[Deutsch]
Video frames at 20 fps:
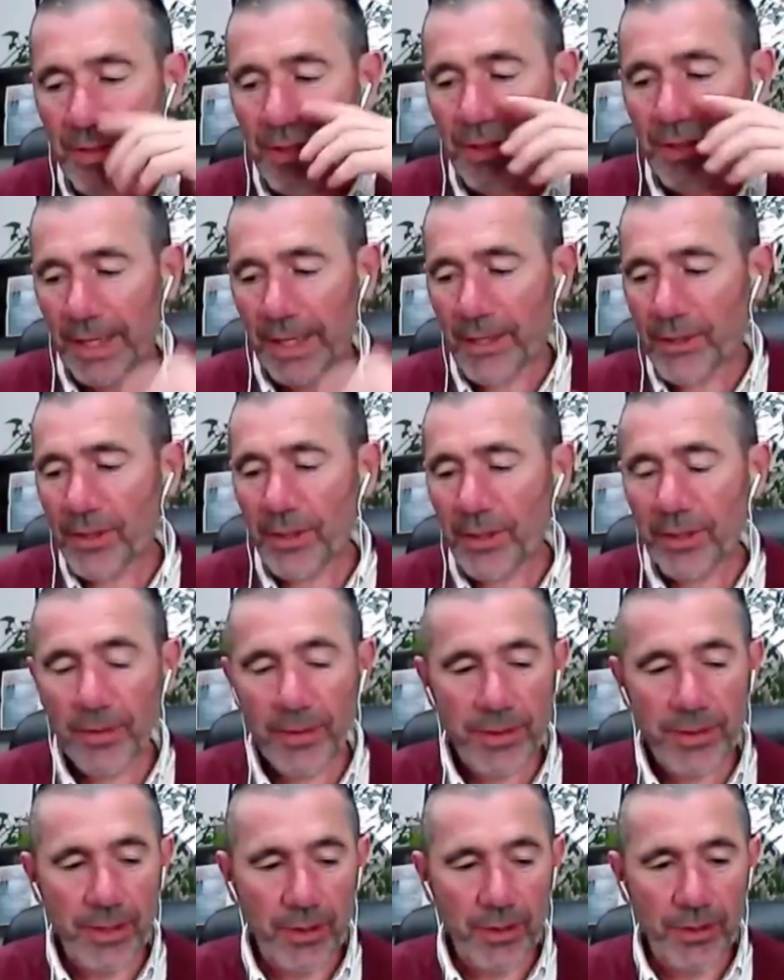es in der
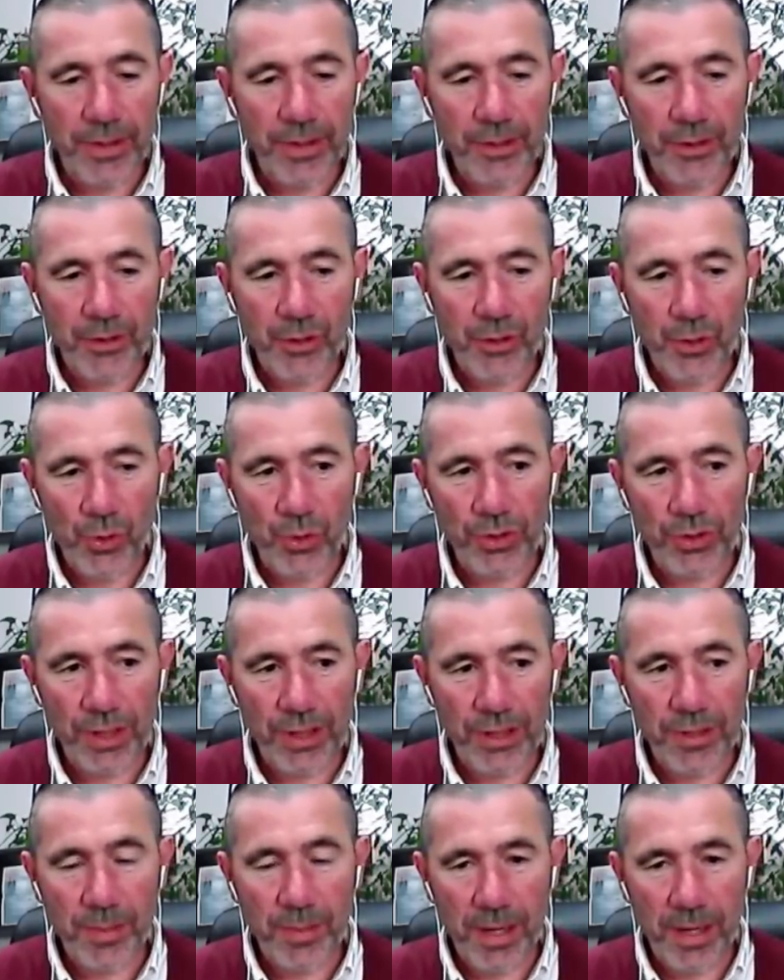Situation ja so,
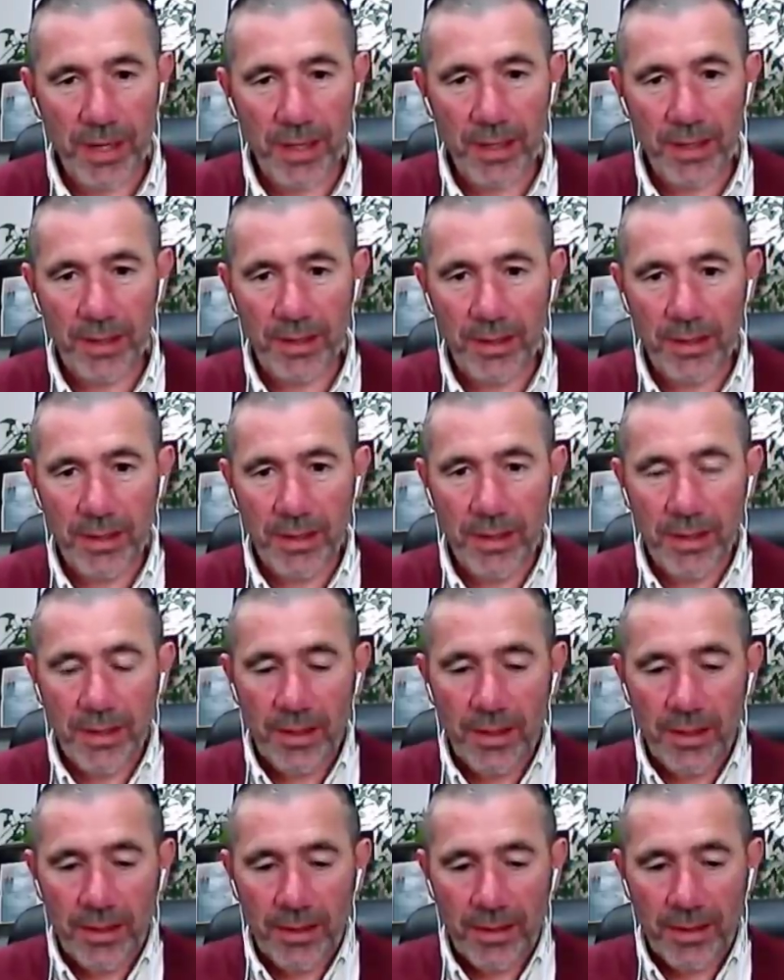dass man
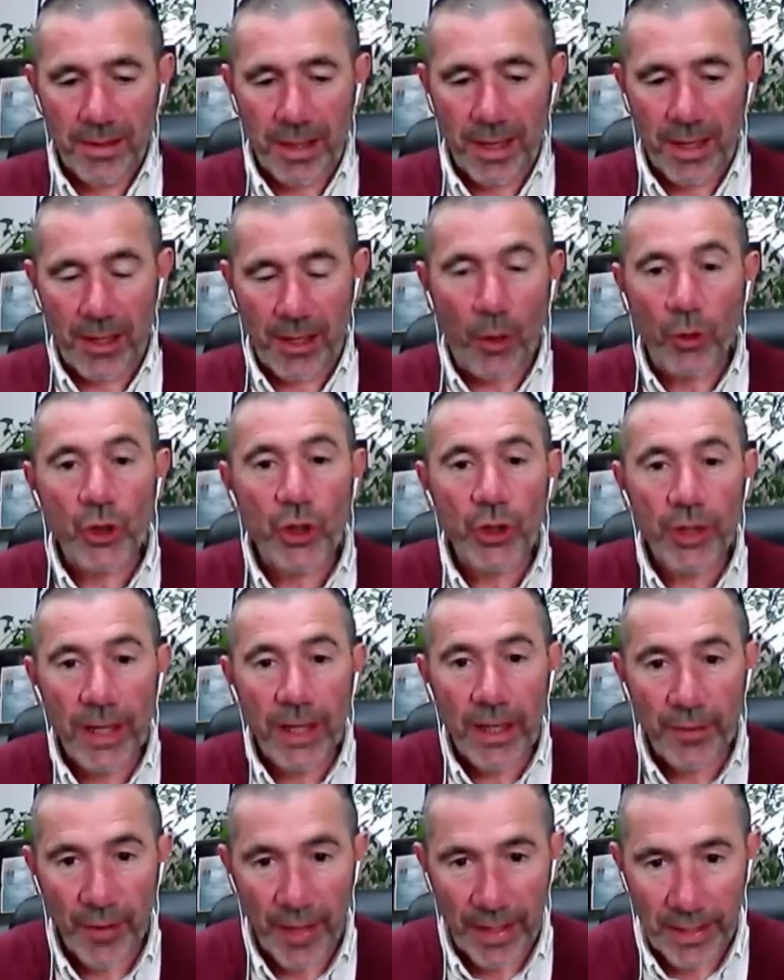eine ganz
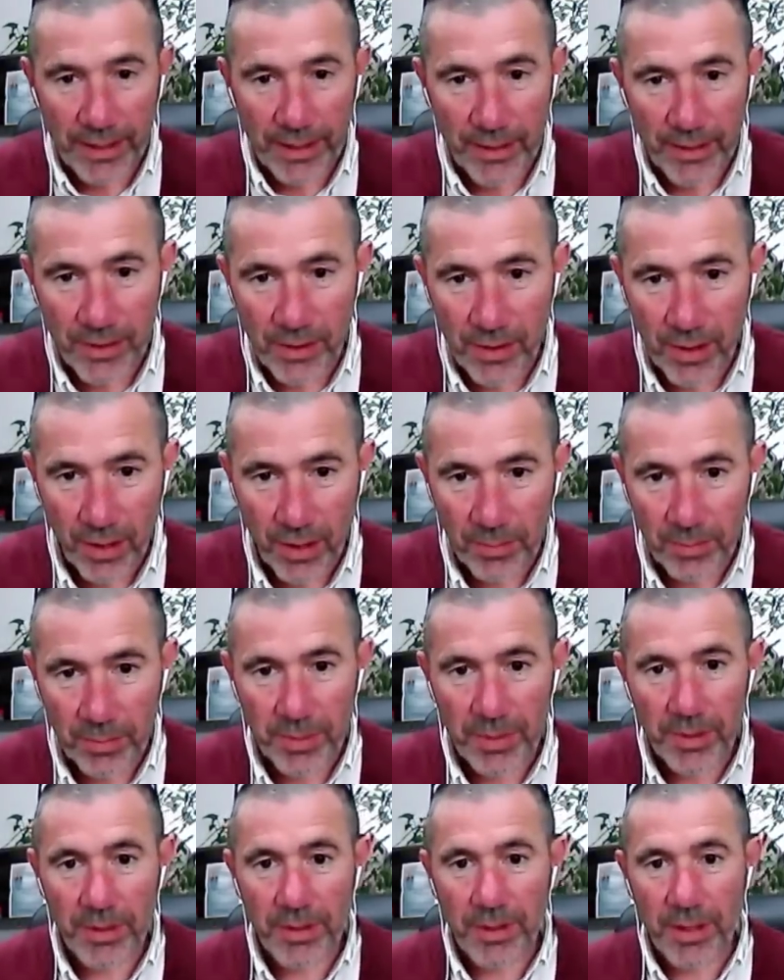schnelle Veränderung haben,
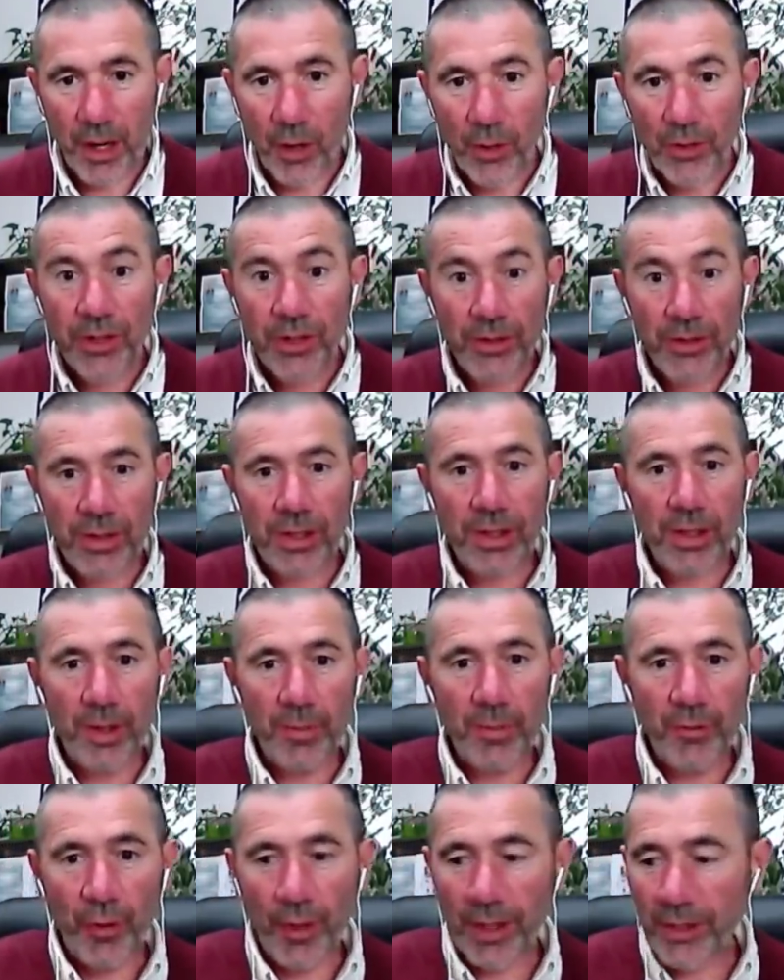raus aus der
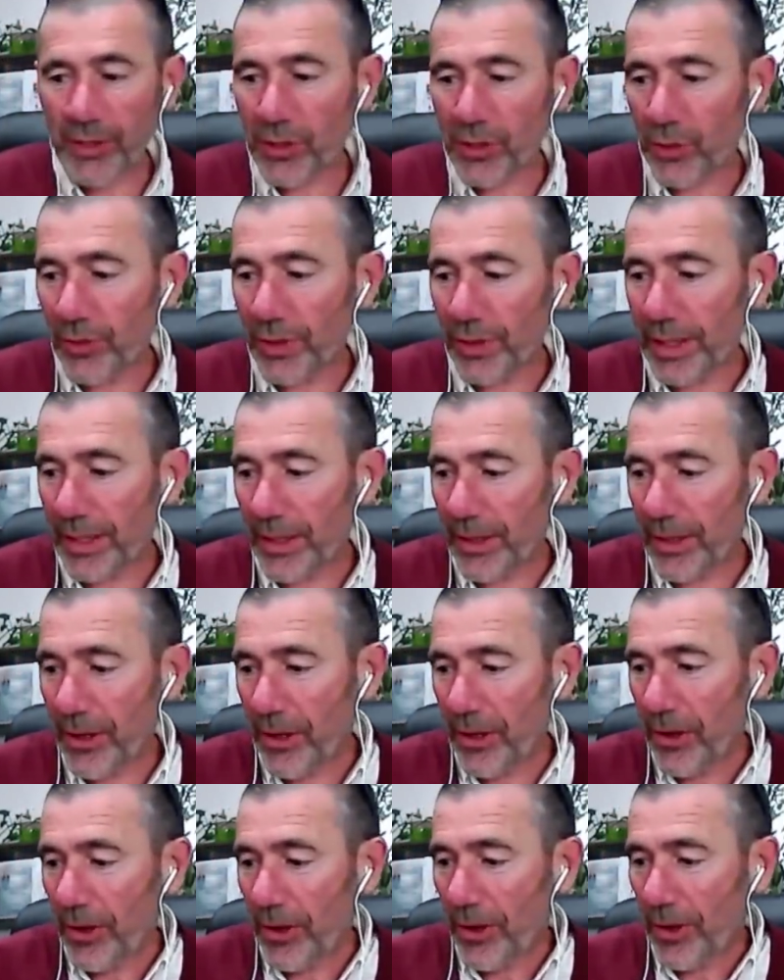Komfortzone.
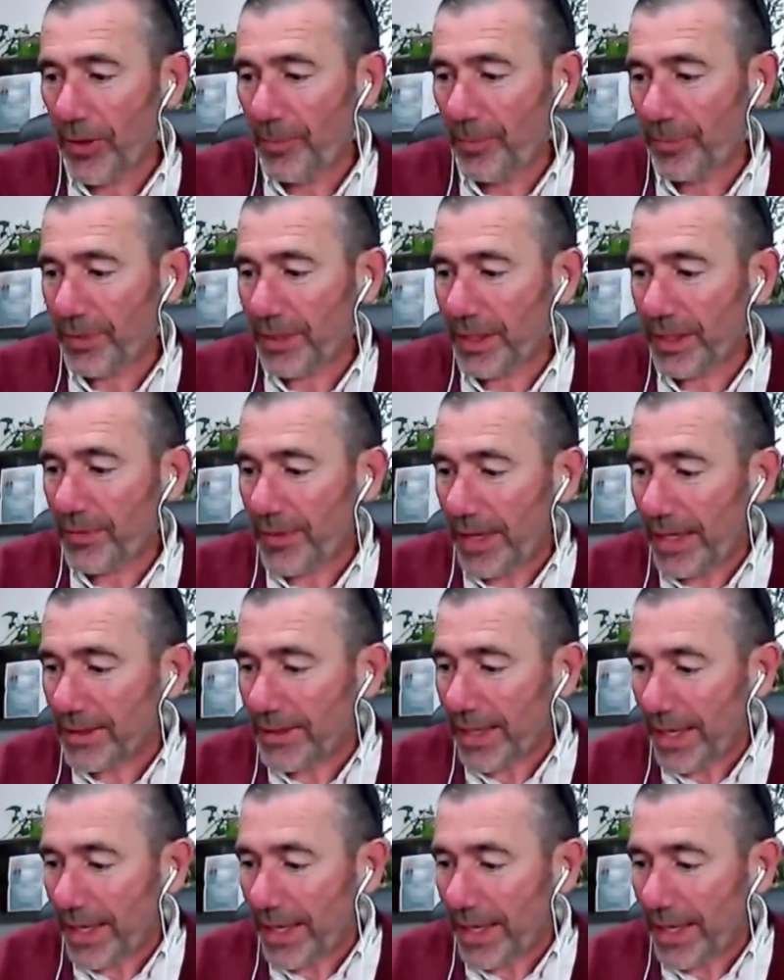Die Welt